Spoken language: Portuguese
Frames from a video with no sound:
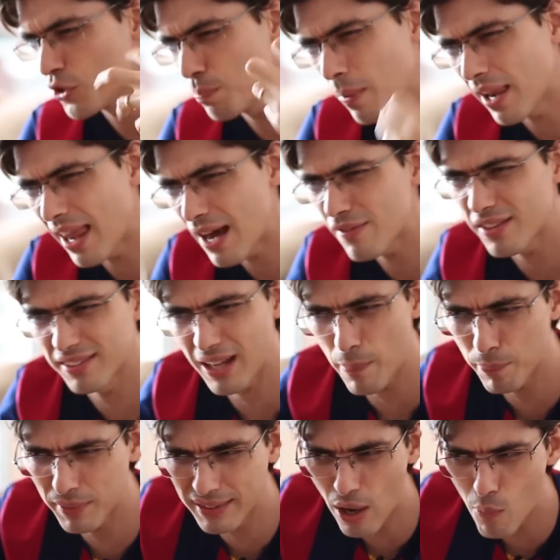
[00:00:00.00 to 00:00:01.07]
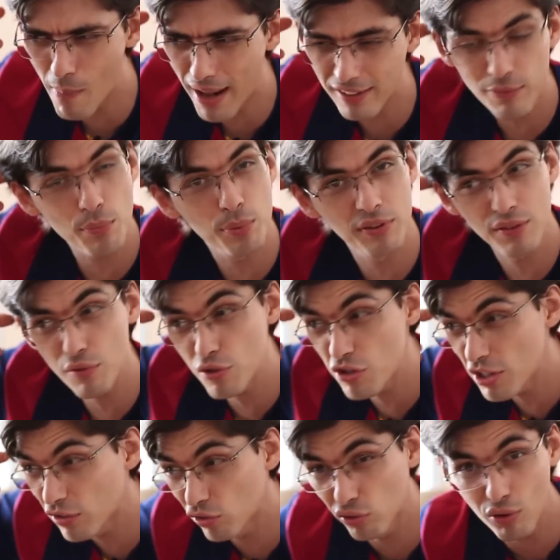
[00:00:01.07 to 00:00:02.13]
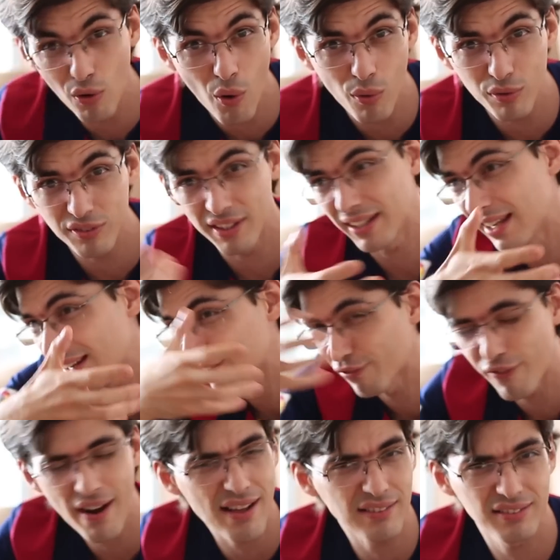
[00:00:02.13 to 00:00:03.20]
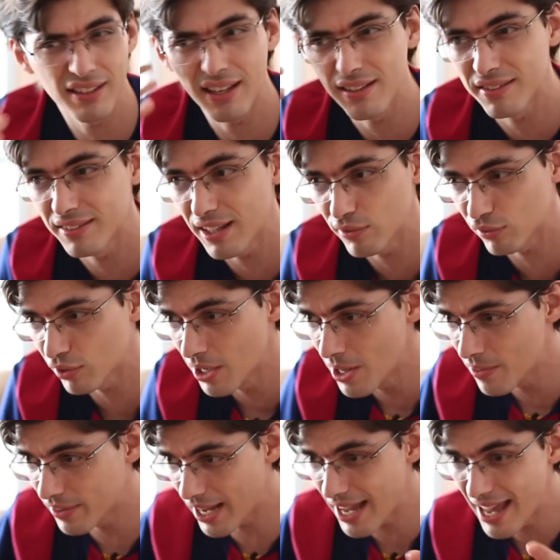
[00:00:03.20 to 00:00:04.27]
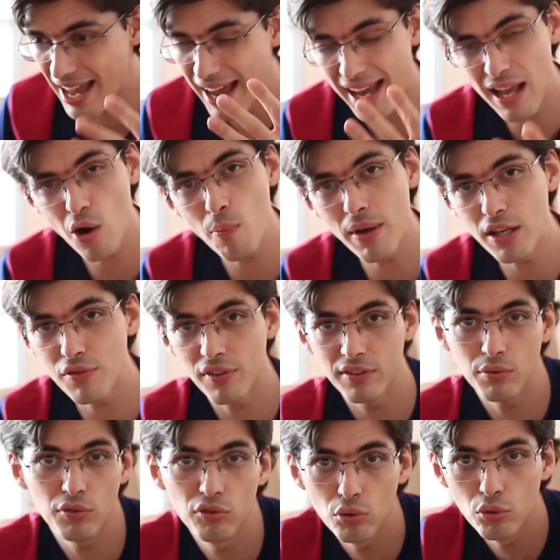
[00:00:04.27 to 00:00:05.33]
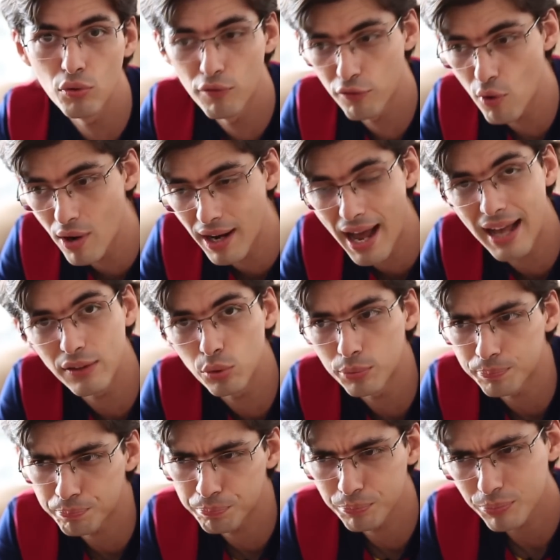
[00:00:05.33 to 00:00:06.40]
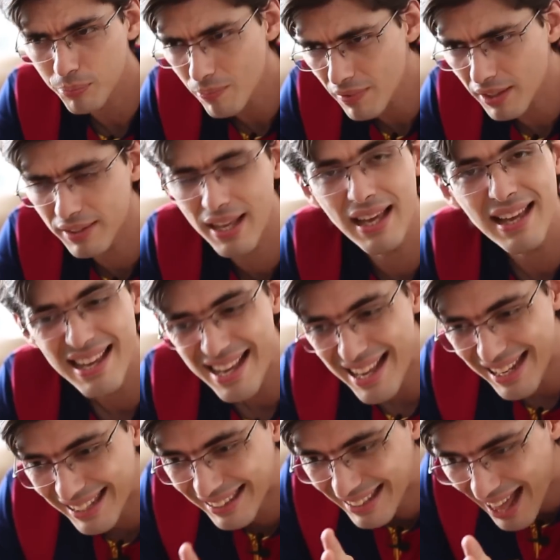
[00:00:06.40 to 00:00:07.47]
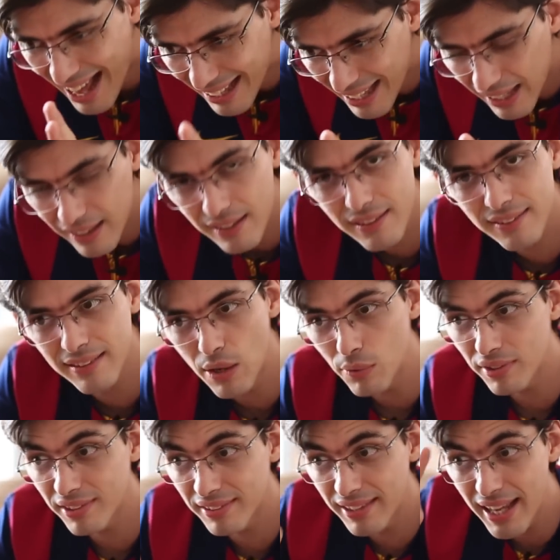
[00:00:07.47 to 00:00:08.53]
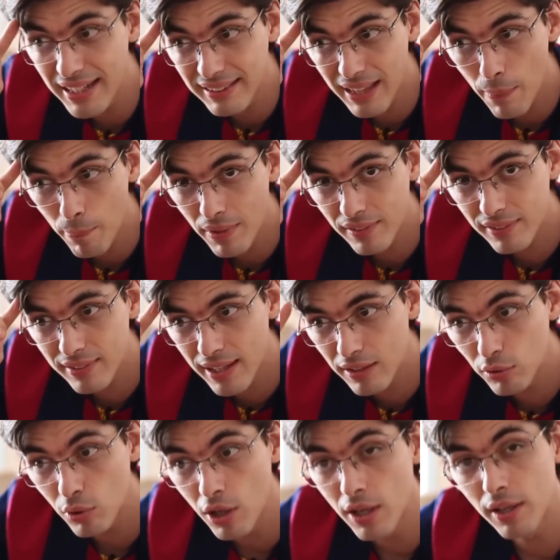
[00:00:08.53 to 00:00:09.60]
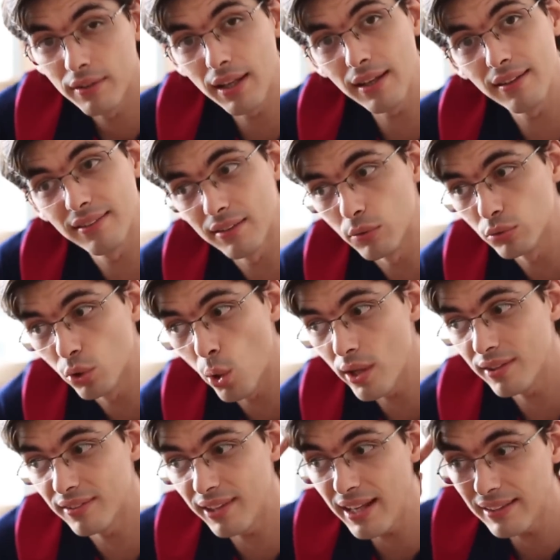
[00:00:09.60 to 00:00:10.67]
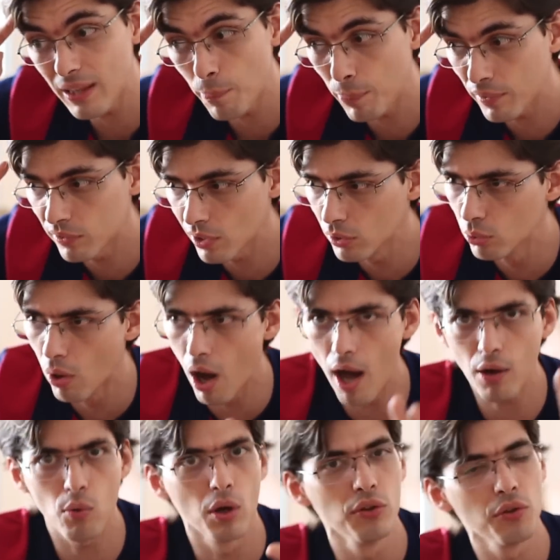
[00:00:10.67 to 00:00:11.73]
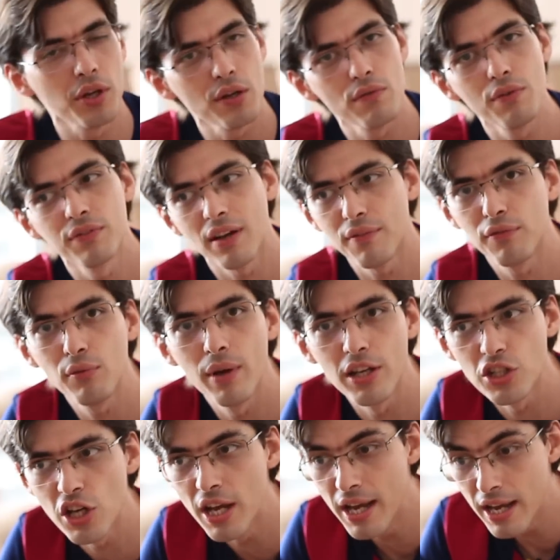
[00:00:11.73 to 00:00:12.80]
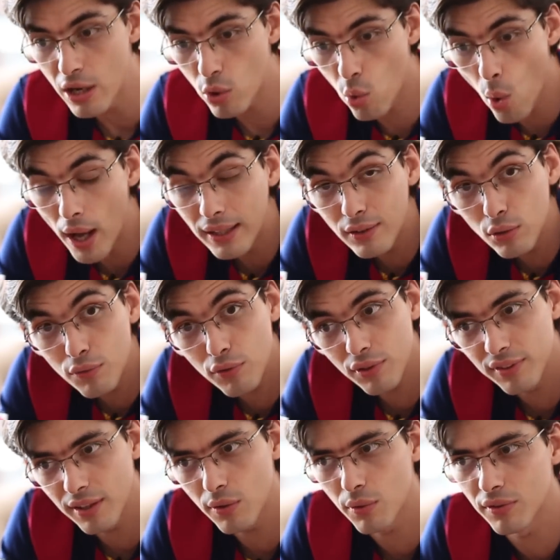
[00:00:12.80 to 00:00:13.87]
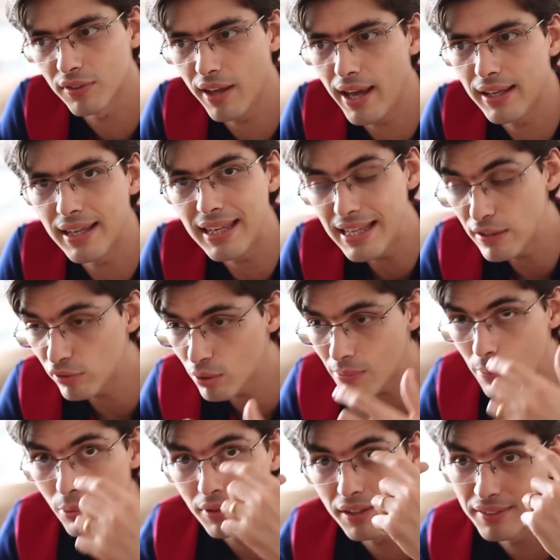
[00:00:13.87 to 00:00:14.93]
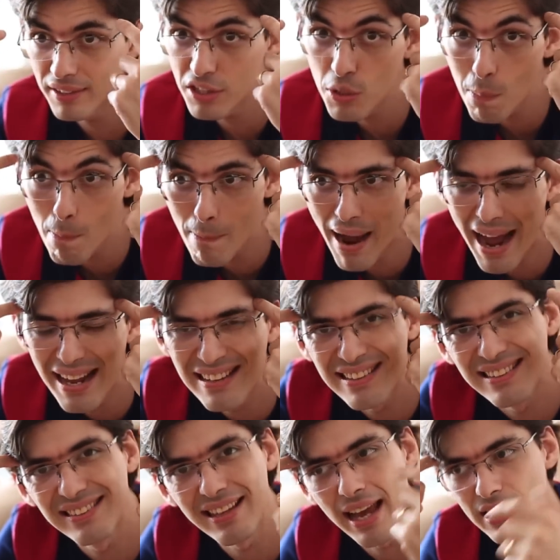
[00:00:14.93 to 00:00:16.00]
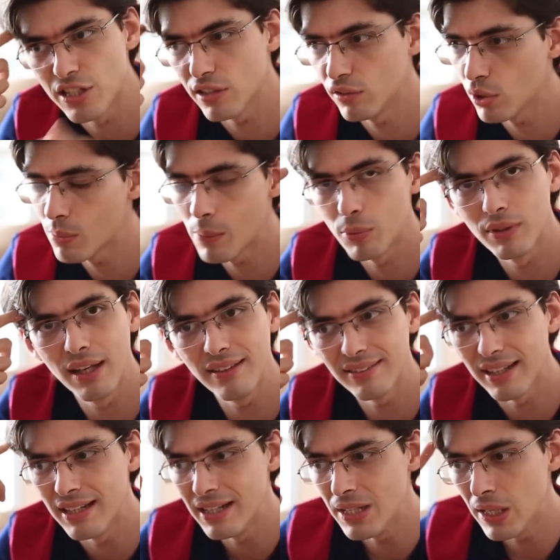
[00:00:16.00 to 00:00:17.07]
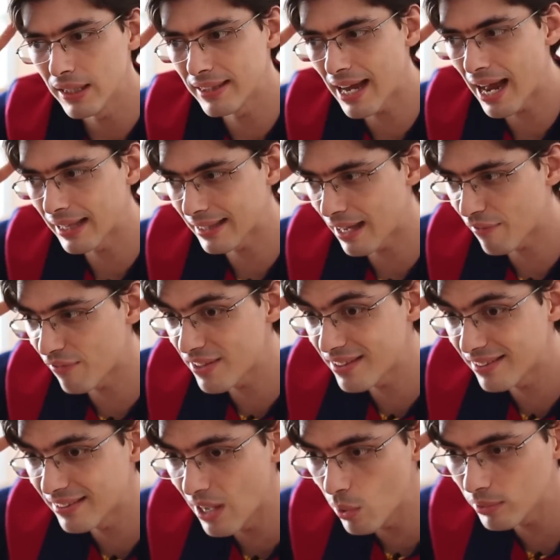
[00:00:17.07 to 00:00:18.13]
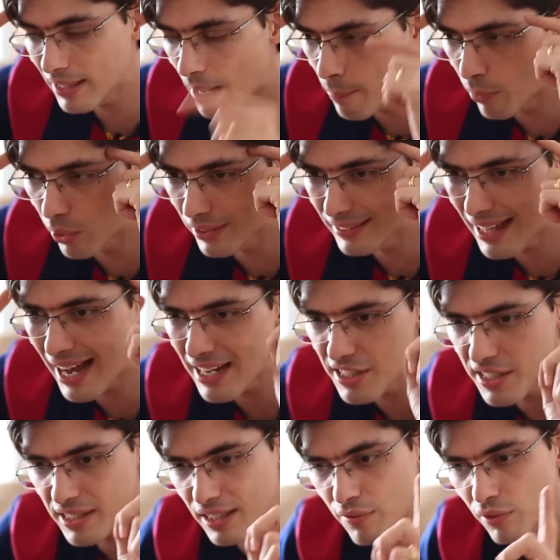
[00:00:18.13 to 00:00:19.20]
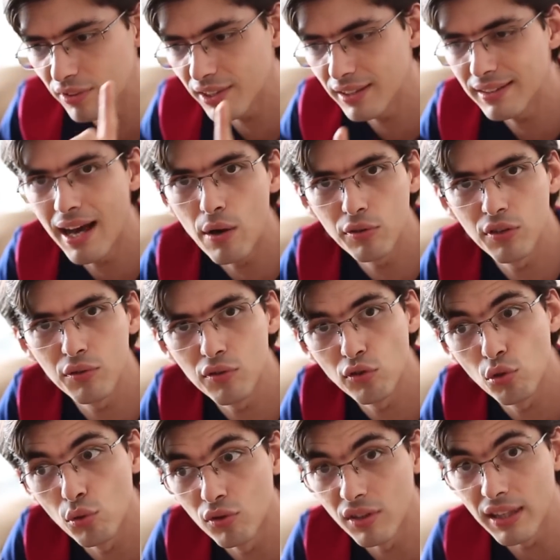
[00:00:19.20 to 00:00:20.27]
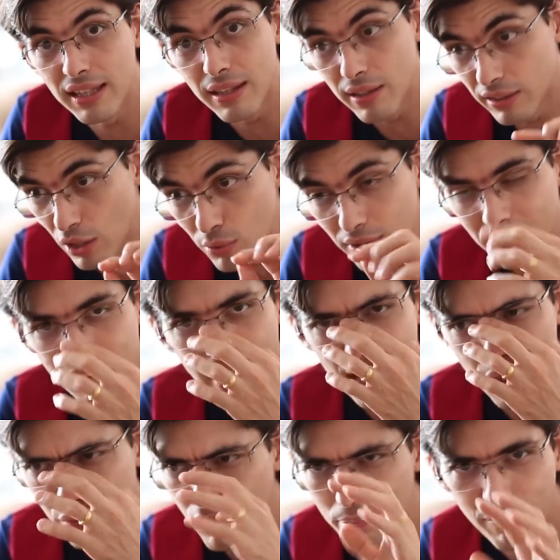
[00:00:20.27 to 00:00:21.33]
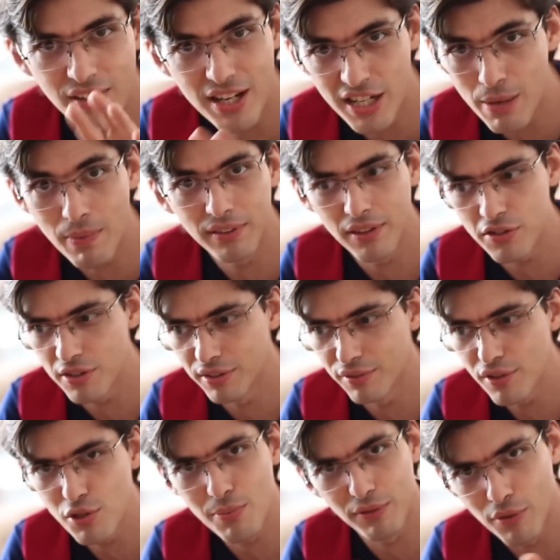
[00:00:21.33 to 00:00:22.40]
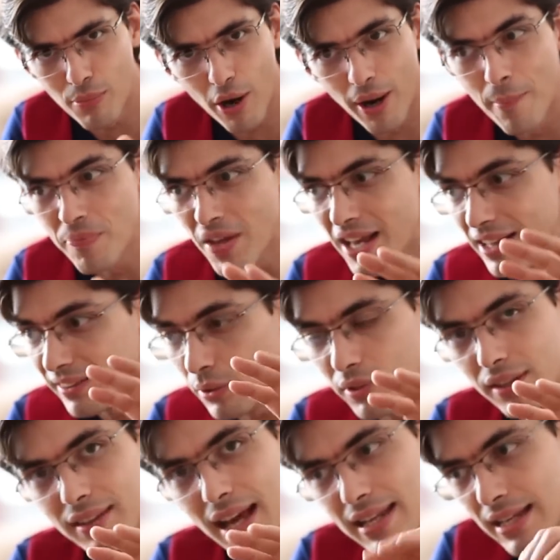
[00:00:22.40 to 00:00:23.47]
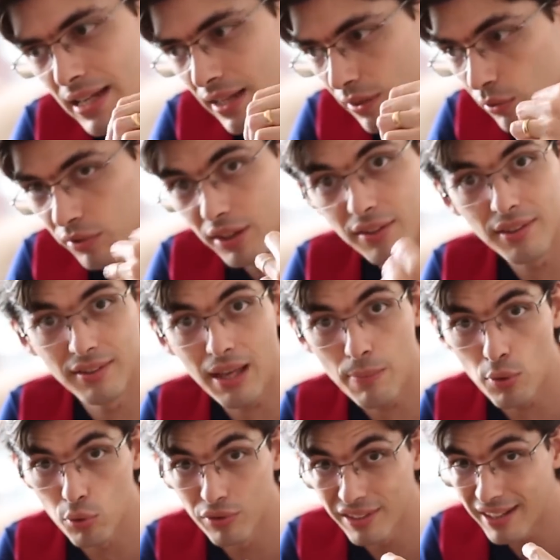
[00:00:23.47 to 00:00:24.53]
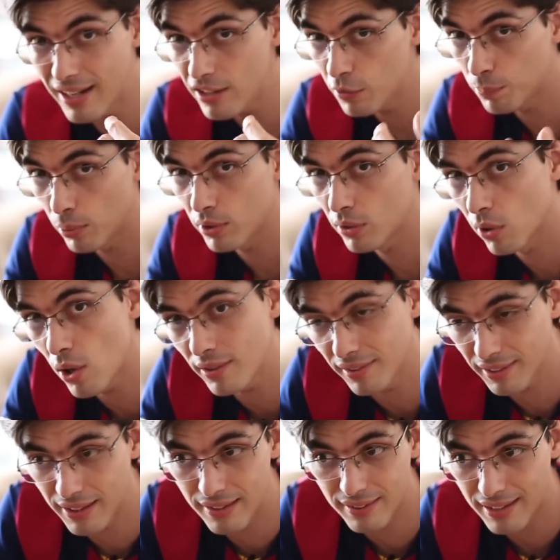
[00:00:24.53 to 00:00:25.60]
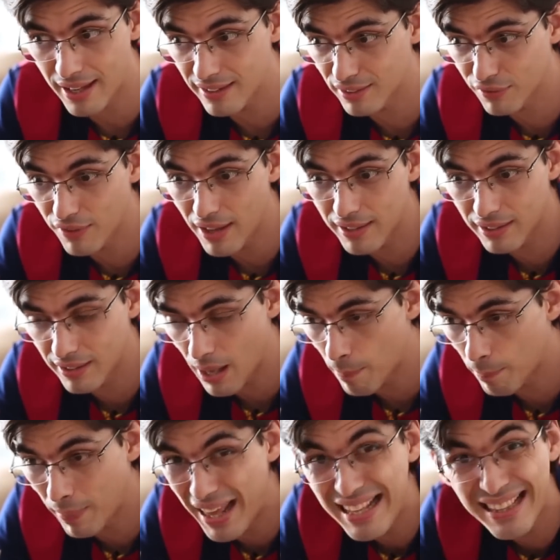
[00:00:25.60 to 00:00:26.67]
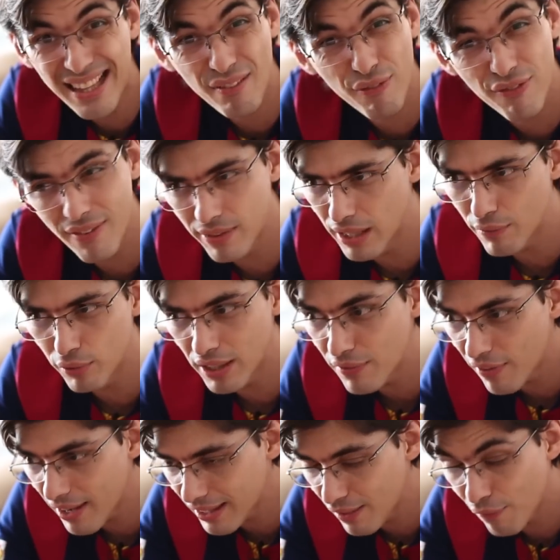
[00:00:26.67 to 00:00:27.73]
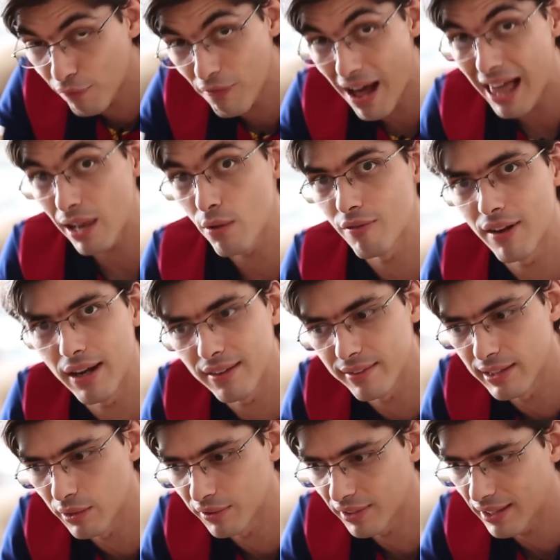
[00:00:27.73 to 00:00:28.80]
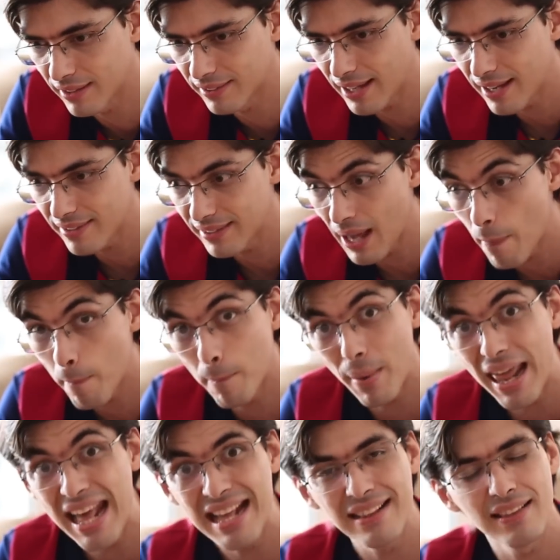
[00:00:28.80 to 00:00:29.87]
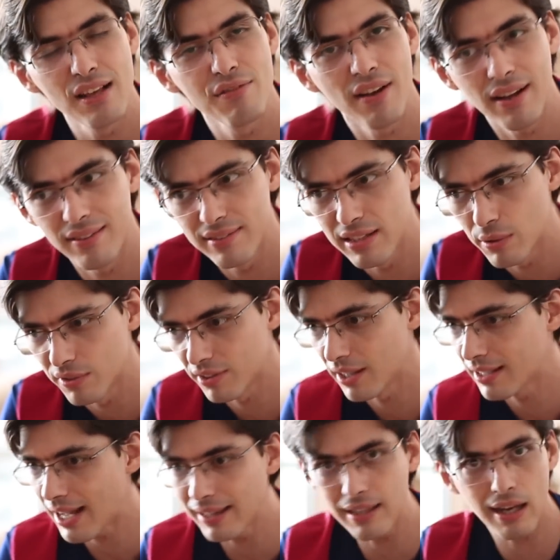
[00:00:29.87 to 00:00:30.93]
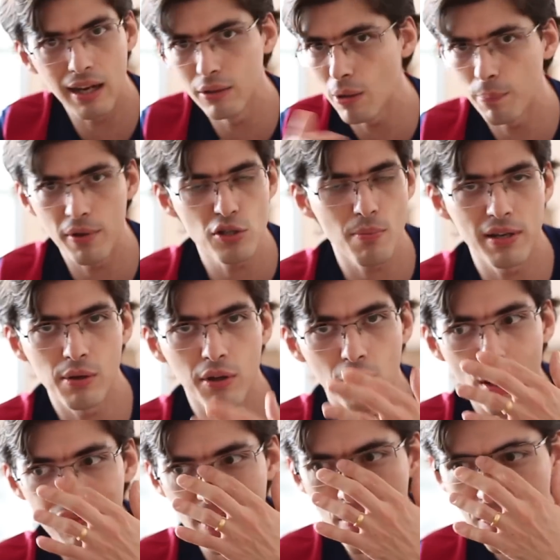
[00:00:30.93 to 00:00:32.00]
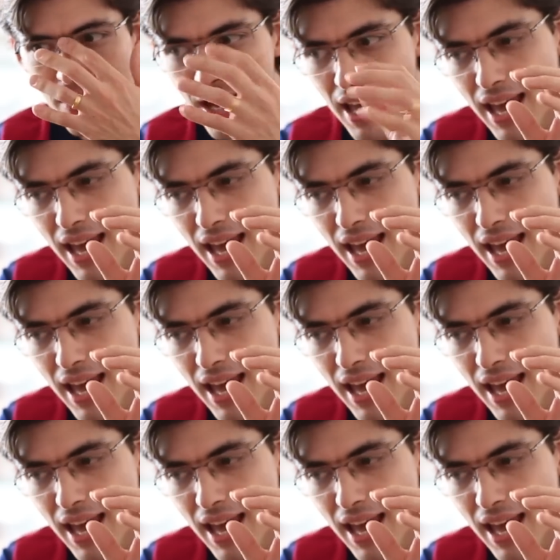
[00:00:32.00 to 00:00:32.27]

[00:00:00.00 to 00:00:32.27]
de palavras, captar o máximo possível de sons naquelas frases, naqueles textos, né? Realmente fazer um estudo focado, né? naquela lição, sem estar tá pensando na lição 2, sem estar tá pensando, ah, oh, quando que eu vou ficar fluente? Quando você consegue, e isso é uma mudança de mindset, isso é uma mudança da, da visão, da abordagem que você dá aos seus estudos. E, e tem um detalhe, eu vou viajar bastante nesse vídeo, mas vamos embora. Tem um detalhe, não sei se você sabe, os grandes poliglotas, aqueles caras que, falam, que aprendem, nem vou nem falar que falam várias línguas, aqueles caras que aprendem várias línguas, que cada ano aprende uma língua nova,